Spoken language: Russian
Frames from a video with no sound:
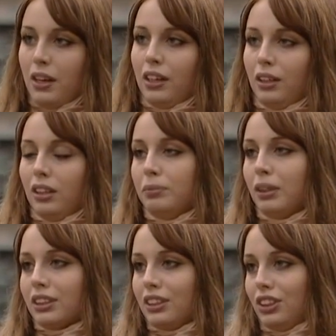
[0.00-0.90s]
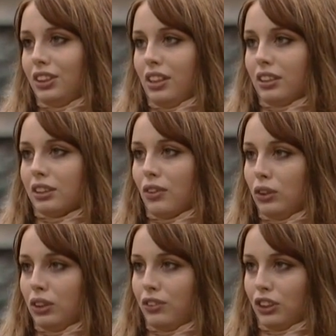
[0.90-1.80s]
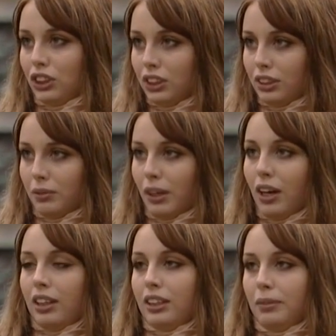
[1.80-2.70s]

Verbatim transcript: э, местные жители называют их фашистами, и